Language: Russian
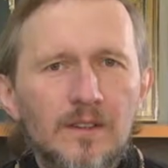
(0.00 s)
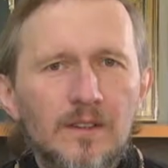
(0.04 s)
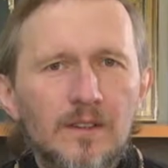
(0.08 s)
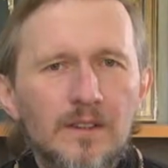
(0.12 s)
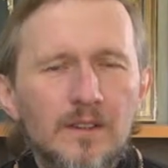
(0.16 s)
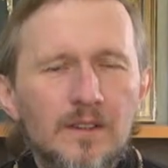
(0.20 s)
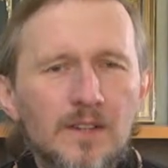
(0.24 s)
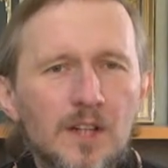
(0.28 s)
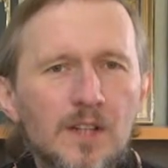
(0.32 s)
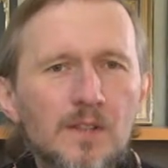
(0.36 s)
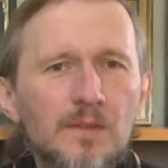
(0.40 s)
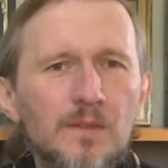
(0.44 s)

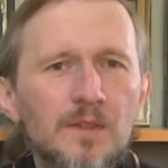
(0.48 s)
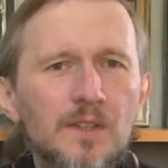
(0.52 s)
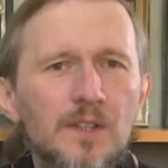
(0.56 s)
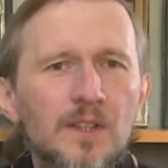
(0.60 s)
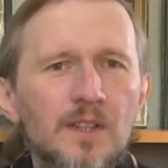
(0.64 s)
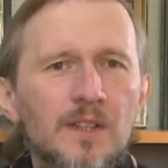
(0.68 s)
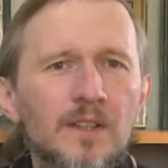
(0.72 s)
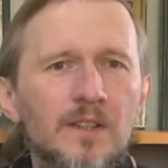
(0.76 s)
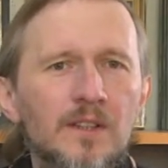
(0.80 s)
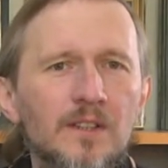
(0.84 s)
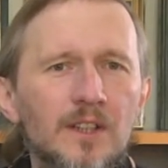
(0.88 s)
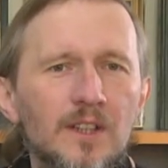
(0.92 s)

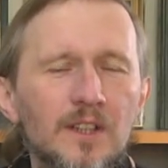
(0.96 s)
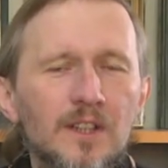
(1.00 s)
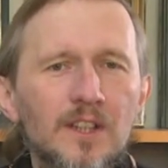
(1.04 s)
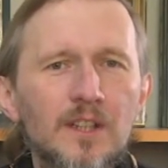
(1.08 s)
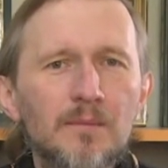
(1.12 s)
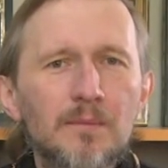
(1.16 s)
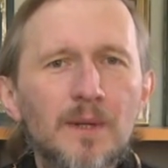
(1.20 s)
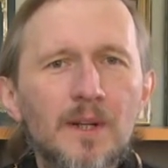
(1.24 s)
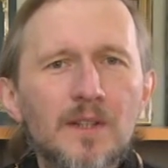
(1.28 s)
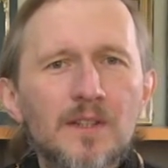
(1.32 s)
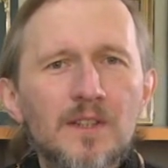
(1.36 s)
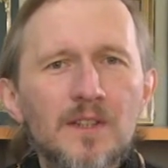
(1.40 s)
Здравствуйте, дорогие
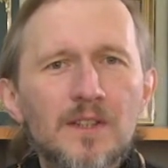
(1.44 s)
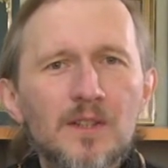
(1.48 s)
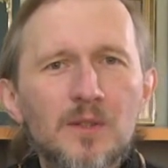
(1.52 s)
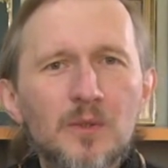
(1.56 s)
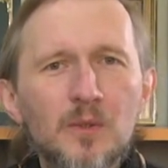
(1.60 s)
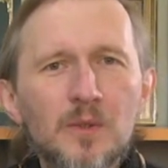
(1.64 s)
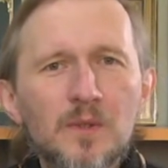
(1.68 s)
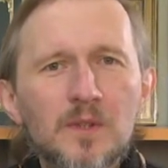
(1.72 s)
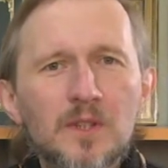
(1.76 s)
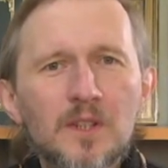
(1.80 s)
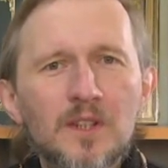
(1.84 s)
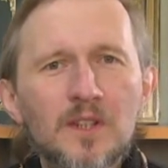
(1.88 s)
братья и
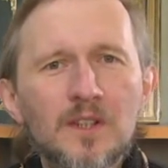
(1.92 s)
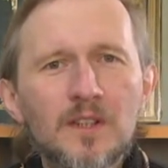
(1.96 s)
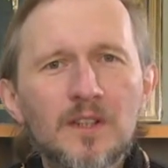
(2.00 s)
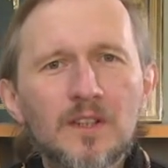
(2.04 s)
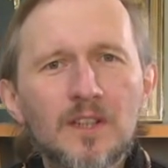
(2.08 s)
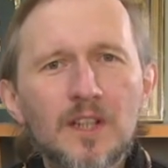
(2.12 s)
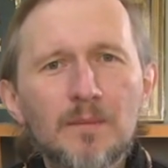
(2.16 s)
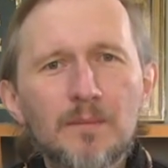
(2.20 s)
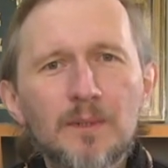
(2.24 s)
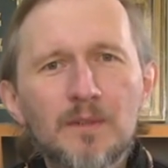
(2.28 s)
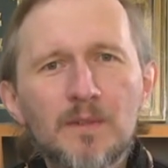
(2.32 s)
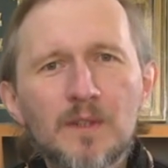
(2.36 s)
сестры!
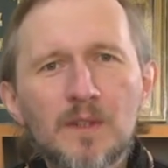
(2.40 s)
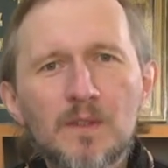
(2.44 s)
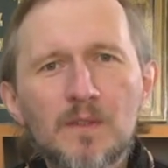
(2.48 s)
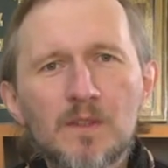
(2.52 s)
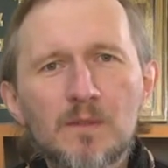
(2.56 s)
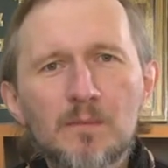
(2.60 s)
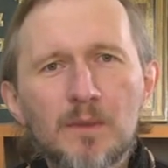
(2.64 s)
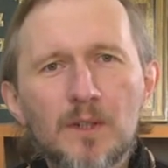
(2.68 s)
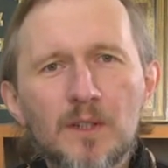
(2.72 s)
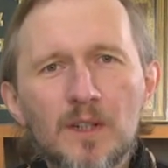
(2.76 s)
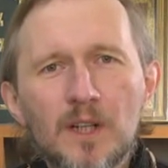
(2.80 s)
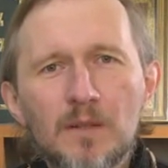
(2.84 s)
Я приветствую вас
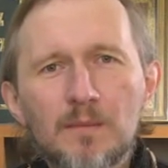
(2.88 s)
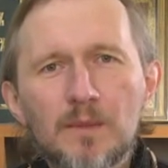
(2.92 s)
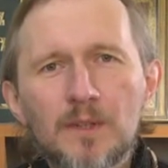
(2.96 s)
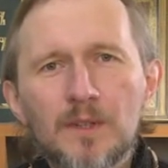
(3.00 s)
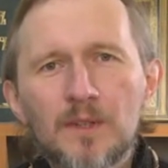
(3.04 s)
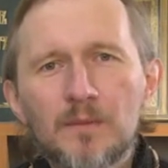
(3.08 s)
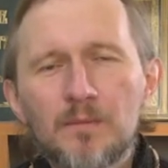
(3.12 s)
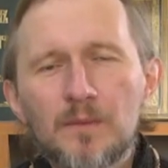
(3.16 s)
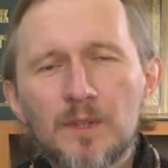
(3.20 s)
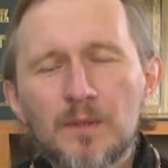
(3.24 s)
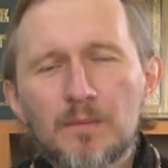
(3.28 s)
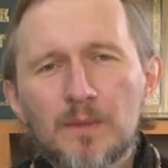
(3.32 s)
в программе
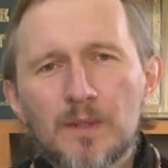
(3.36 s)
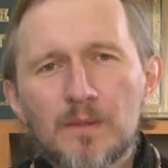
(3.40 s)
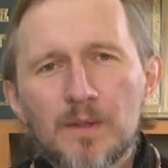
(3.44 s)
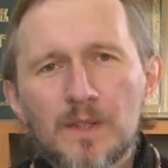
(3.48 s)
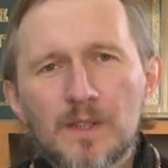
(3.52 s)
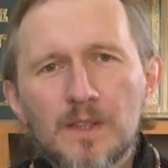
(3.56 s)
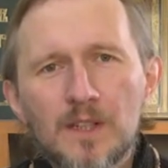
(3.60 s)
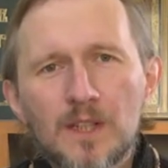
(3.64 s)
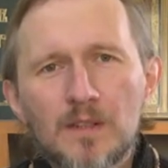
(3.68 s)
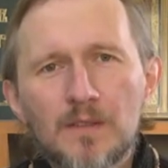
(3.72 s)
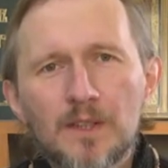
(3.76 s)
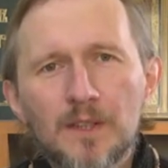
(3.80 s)
«Мир
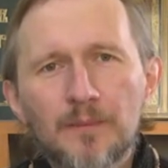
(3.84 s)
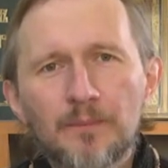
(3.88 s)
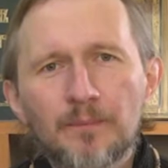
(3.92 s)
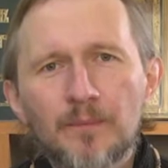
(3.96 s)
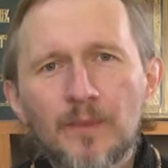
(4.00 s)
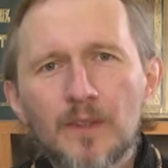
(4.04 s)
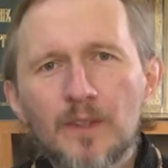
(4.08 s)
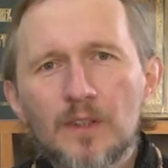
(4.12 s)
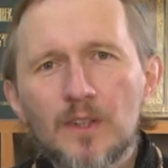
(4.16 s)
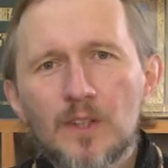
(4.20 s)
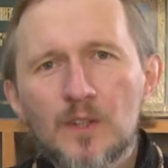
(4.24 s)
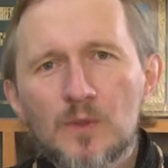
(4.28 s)
православия».
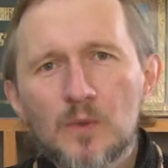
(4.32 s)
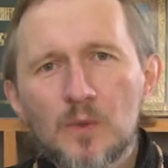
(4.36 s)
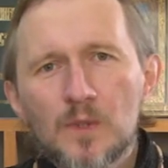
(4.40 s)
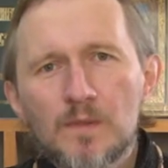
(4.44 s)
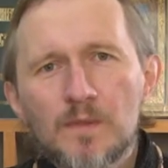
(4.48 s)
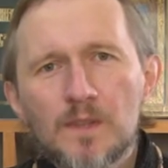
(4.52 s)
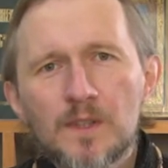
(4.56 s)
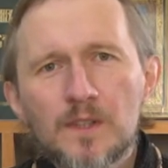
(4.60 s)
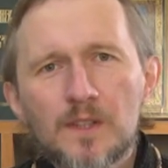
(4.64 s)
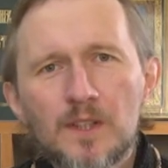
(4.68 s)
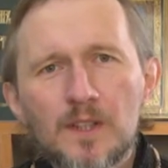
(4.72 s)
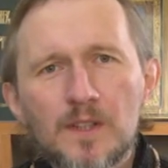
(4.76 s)
Христос
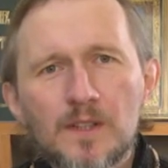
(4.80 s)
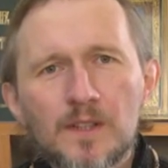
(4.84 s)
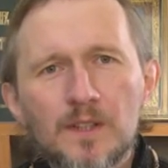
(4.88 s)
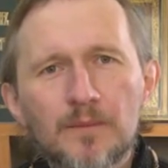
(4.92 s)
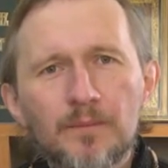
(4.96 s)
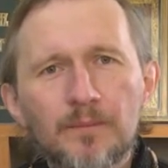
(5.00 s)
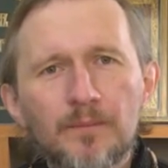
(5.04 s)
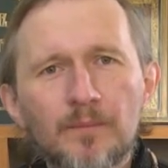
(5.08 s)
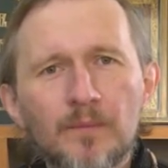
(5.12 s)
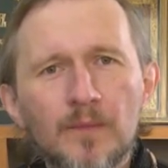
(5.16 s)
воскресе!